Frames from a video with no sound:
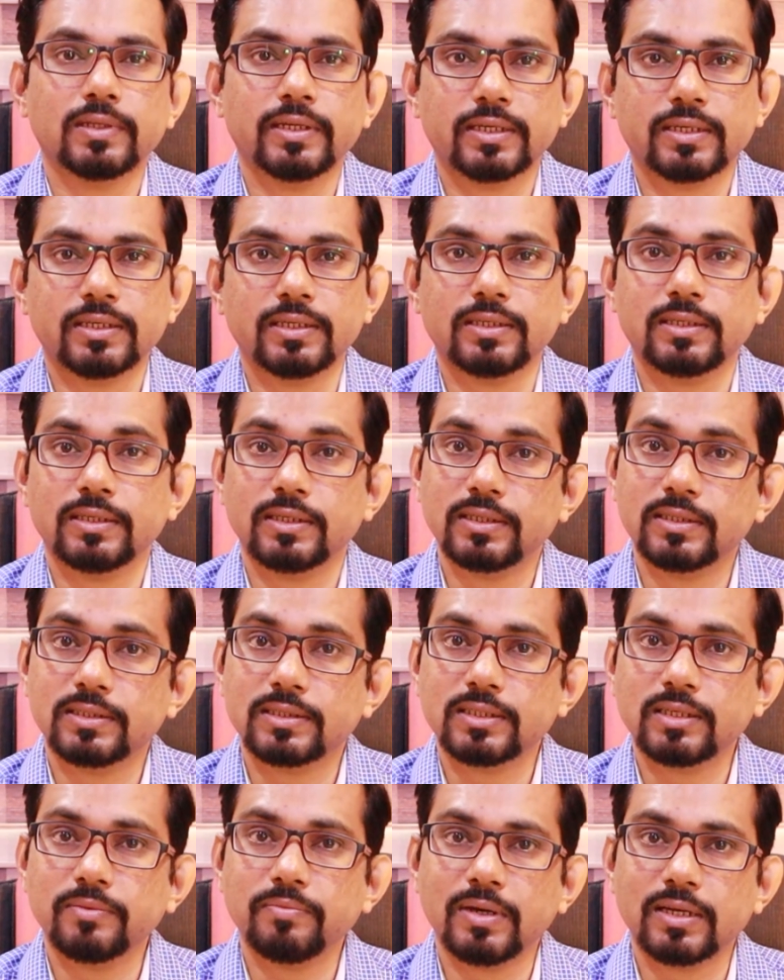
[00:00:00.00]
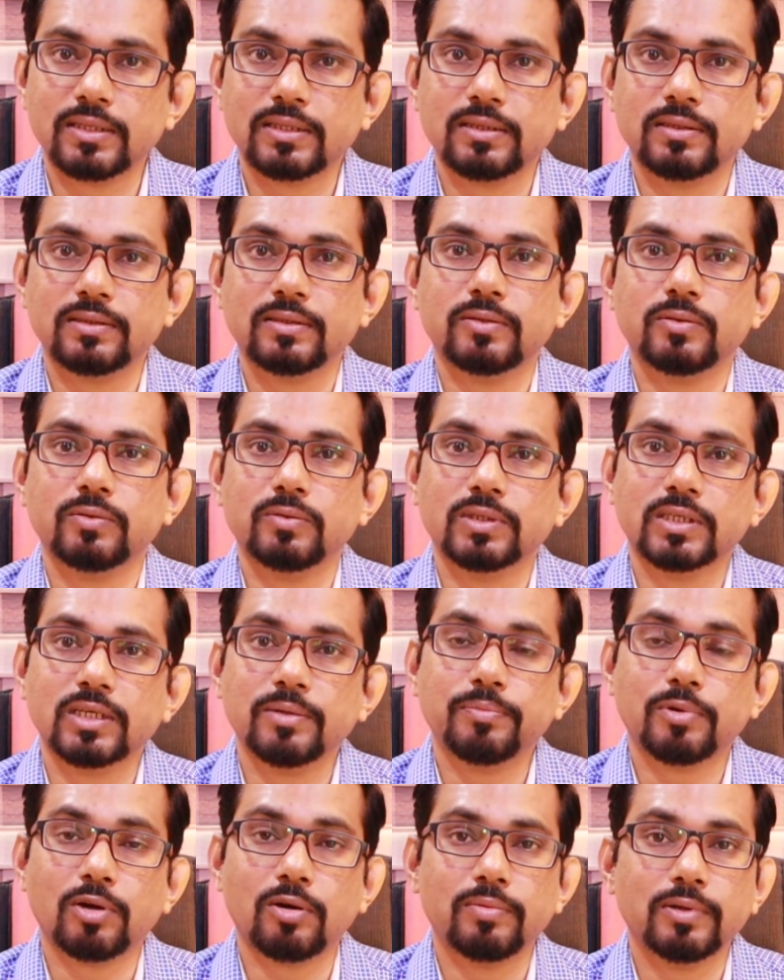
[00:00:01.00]
लेकिन इससे मात्र उनके
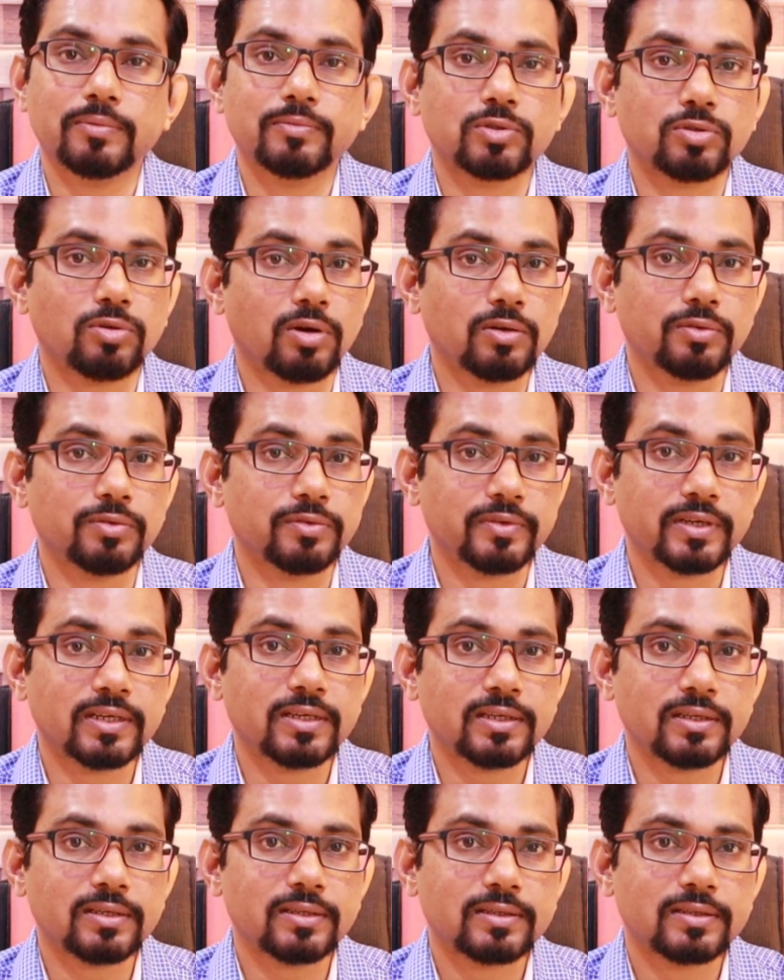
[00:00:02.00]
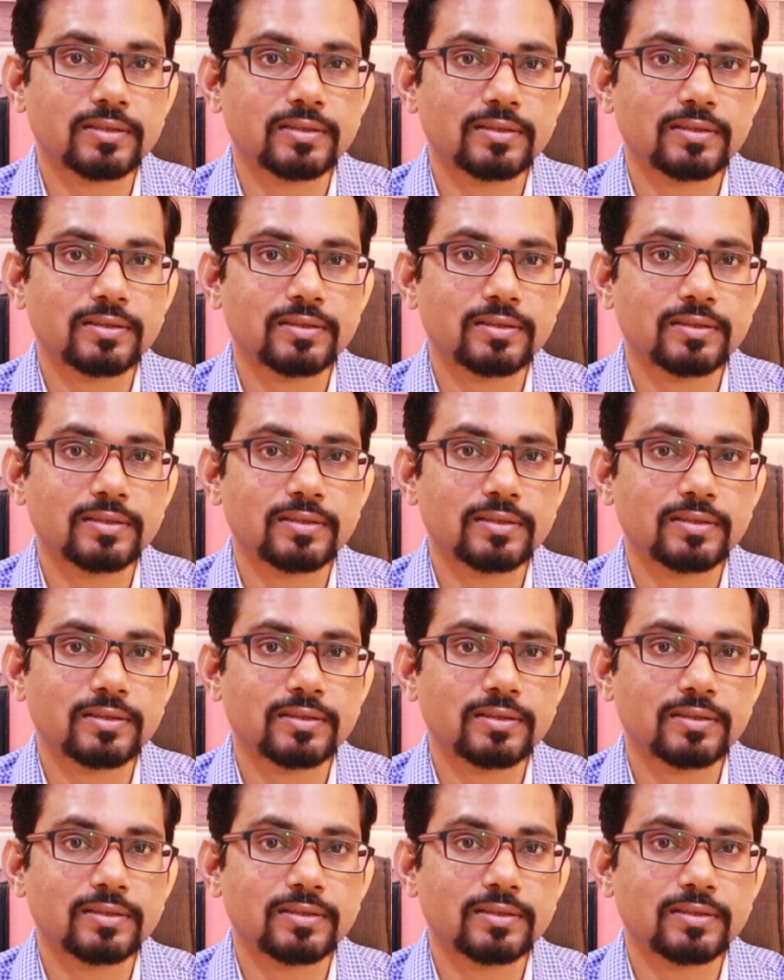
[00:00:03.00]
प्रॉब्लम सॉल्व हुए हैं